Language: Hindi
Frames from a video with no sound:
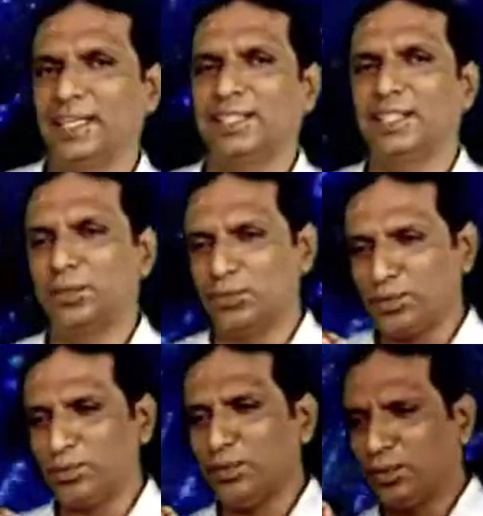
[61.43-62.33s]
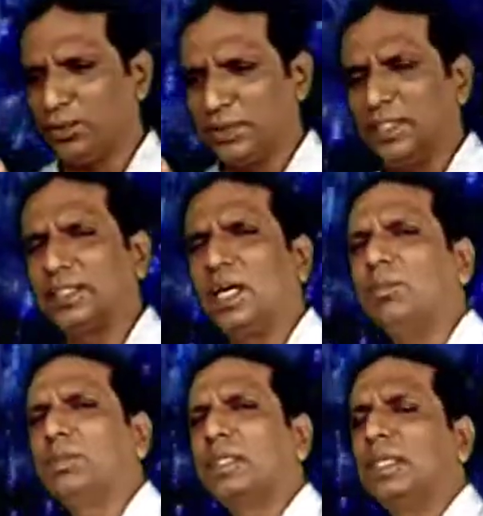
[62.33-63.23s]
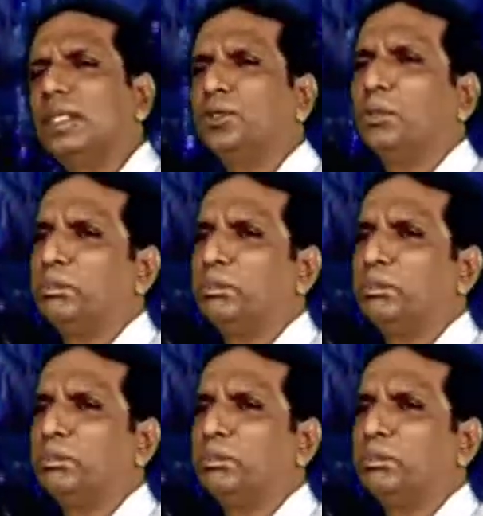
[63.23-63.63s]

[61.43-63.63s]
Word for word: गया था तो उस किताब की जो